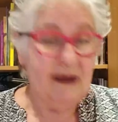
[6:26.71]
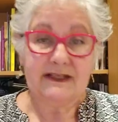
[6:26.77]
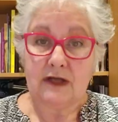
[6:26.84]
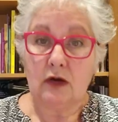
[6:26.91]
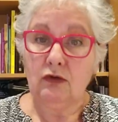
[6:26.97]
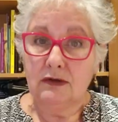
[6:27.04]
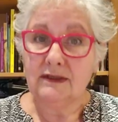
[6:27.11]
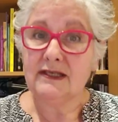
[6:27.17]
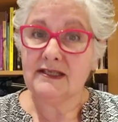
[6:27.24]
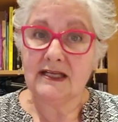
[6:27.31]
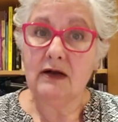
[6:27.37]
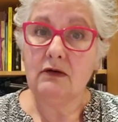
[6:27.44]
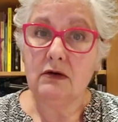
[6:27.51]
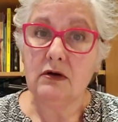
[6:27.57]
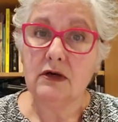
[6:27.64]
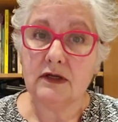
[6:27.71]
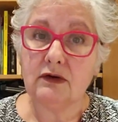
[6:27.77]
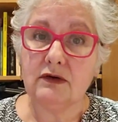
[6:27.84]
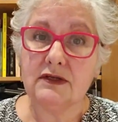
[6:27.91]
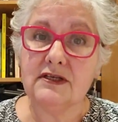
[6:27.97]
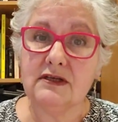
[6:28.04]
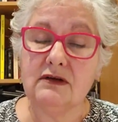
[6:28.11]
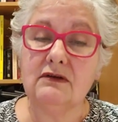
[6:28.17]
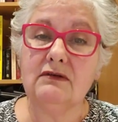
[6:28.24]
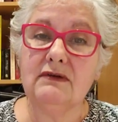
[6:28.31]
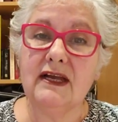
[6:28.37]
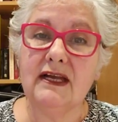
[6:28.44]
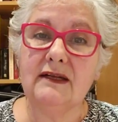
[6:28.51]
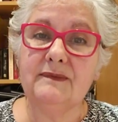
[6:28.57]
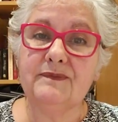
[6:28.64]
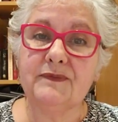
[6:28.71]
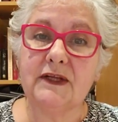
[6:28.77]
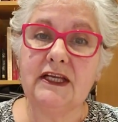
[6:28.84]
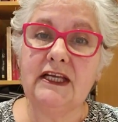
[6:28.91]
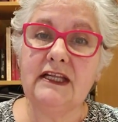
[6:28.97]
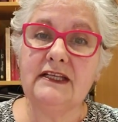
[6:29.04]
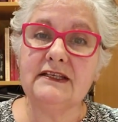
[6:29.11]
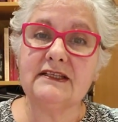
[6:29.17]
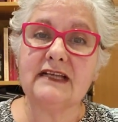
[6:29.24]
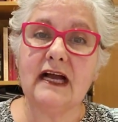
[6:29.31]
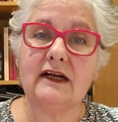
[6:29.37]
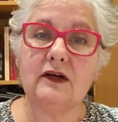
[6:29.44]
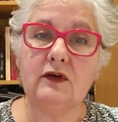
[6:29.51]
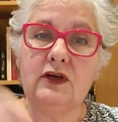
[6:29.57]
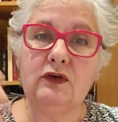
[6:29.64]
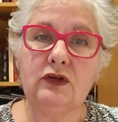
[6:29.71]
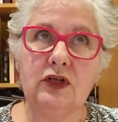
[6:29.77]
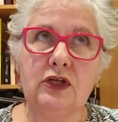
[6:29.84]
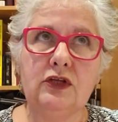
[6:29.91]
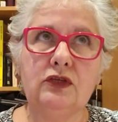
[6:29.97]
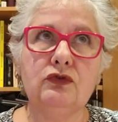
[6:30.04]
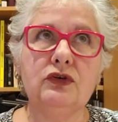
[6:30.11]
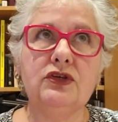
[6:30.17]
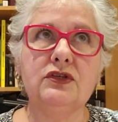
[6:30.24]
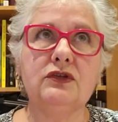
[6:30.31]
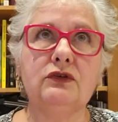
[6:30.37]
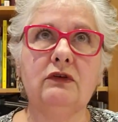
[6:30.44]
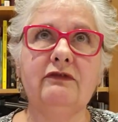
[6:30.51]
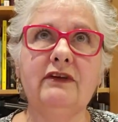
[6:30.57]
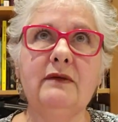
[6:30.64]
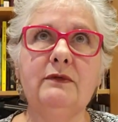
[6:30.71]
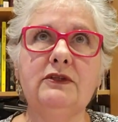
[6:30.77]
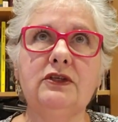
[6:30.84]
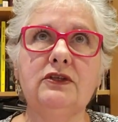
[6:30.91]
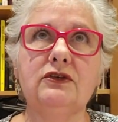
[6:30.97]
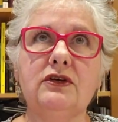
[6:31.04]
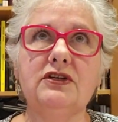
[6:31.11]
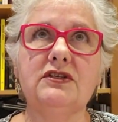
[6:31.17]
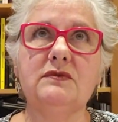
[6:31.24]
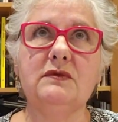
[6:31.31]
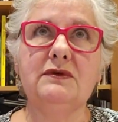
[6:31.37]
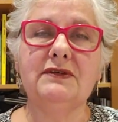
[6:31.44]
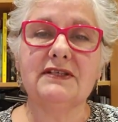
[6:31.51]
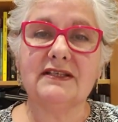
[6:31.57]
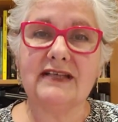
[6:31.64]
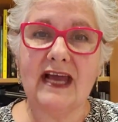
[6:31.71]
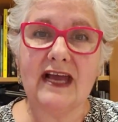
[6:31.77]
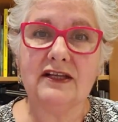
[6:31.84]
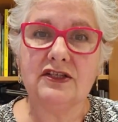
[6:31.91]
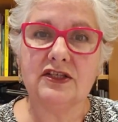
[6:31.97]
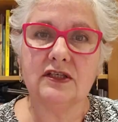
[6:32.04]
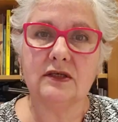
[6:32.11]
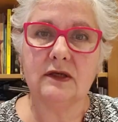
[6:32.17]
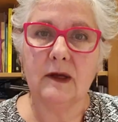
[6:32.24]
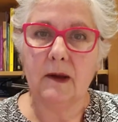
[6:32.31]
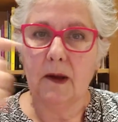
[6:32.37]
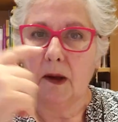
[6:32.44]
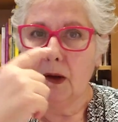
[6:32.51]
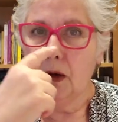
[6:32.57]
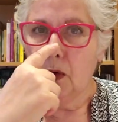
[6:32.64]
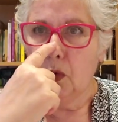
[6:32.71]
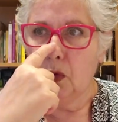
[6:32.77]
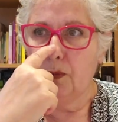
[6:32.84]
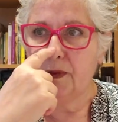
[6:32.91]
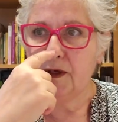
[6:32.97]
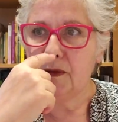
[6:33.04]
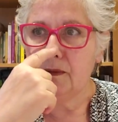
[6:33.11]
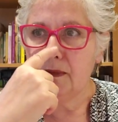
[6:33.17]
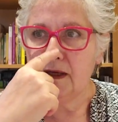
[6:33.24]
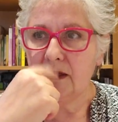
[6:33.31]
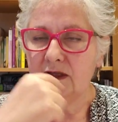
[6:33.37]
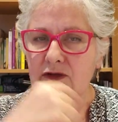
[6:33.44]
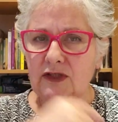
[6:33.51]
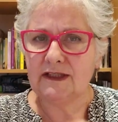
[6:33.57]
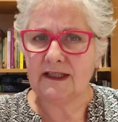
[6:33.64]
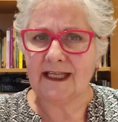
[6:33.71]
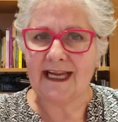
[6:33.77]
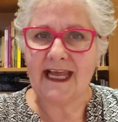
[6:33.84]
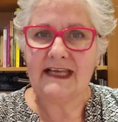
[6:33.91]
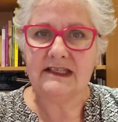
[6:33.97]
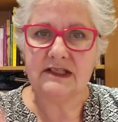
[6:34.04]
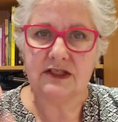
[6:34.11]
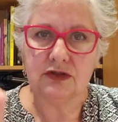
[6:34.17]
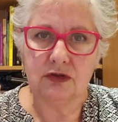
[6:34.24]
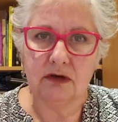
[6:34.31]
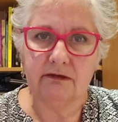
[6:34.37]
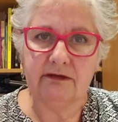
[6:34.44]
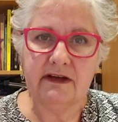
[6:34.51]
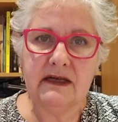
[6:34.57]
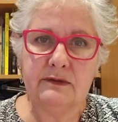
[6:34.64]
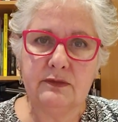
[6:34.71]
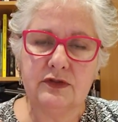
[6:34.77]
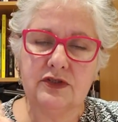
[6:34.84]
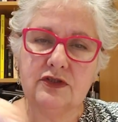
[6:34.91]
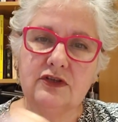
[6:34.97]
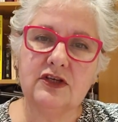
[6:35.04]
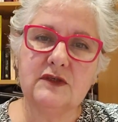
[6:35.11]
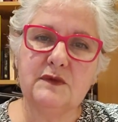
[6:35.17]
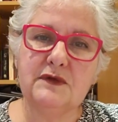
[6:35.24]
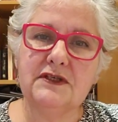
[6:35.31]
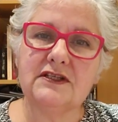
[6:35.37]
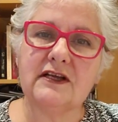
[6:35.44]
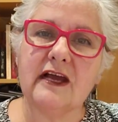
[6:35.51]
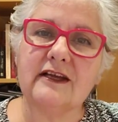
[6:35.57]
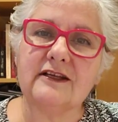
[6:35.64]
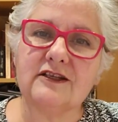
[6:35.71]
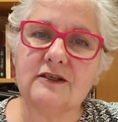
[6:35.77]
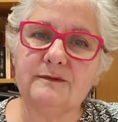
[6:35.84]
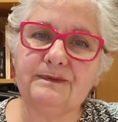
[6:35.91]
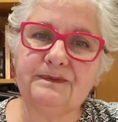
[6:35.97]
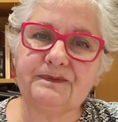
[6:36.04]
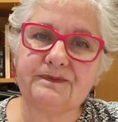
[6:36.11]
mas aconteceu, aconteceu com ele. Irisaga, em dois, novembro de 2007, o primeiro, 3 de novembro de 2007.